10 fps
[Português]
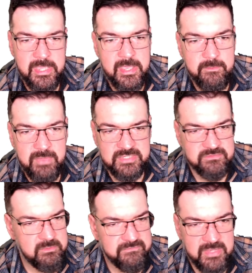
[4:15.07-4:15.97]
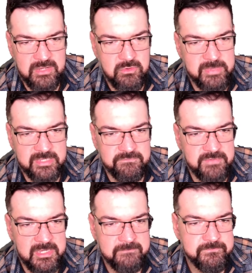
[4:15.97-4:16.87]
Mas vamos ver aí como é que
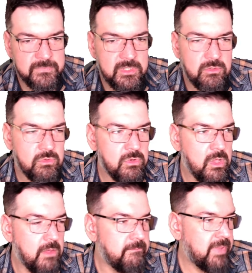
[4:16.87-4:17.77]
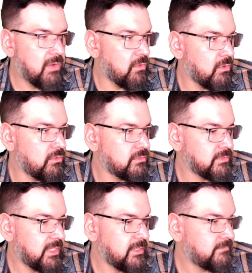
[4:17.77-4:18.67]
vem o payroll,
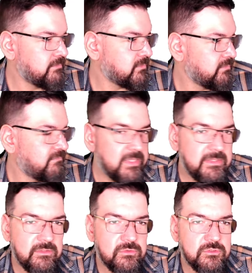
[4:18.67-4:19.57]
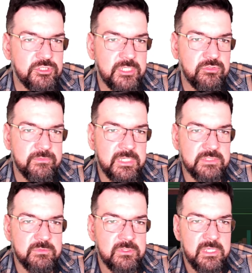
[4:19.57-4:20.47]
né? Não vai ter outro jeito mesmo.
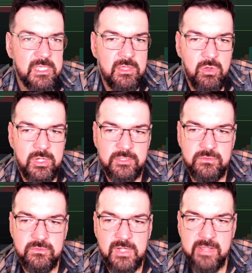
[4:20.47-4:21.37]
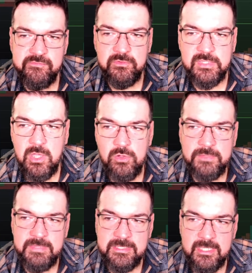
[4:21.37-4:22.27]
Olhando no gráfico, que é o que me
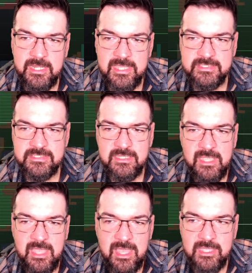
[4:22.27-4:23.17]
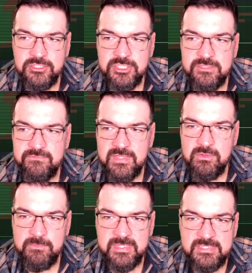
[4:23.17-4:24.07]
interessa, a gente vê que eu
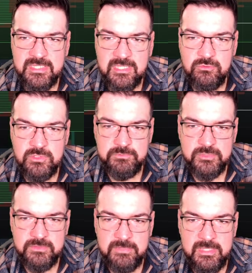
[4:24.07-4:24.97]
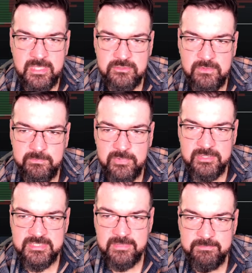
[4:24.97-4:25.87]
passei aqui duas possibilidades do
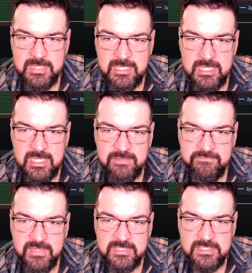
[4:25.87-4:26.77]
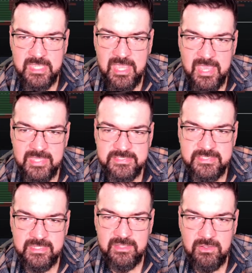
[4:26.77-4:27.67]
S&P e ele fez
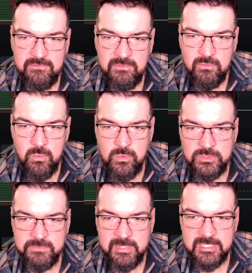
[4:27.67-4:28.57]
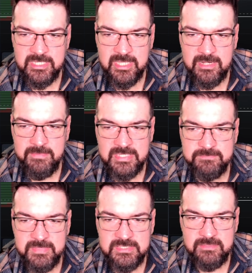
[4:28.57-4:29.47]
esta última último aqui que era mais
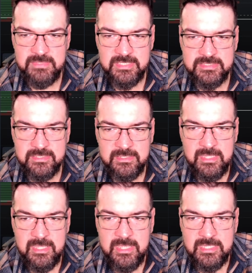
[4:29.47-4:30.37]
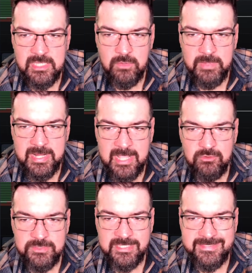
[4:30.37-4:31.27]
pessimista, que é o mercado
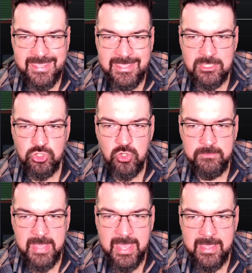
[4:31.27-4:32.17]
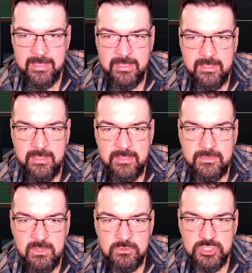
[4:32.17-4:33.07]
tentar retomar,
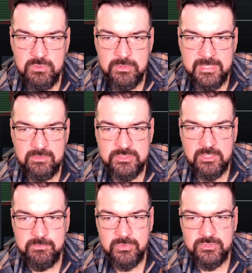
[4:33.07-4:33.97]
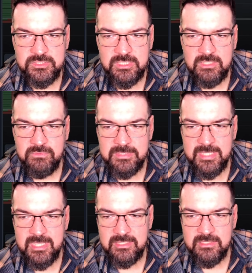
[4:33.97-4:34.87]
não chegou nem o 0,5 e
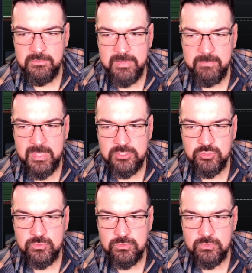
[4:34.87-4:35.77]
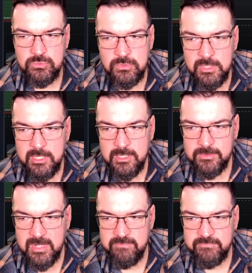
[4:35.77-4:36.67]
derreteu para baixo com tudo,
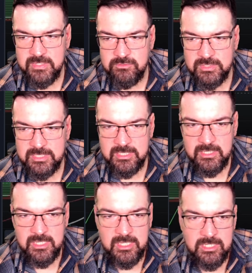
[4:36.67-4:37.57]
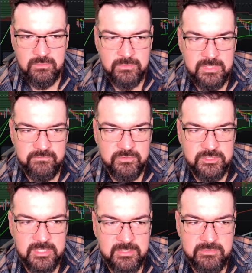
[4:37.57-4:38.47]
travando aqui em um nível de
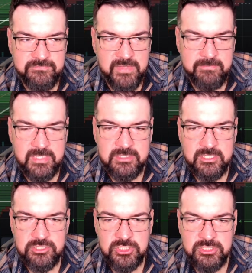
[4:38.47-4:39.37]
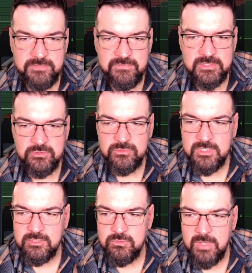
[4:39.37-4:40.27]
canal de FIMATE que a gente já vem
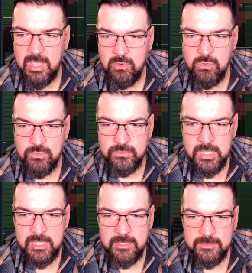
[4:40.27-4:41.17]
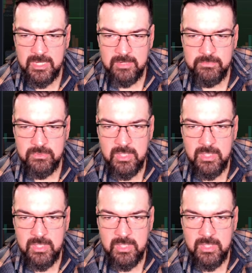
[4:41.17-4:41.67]
estudando há algum tempo.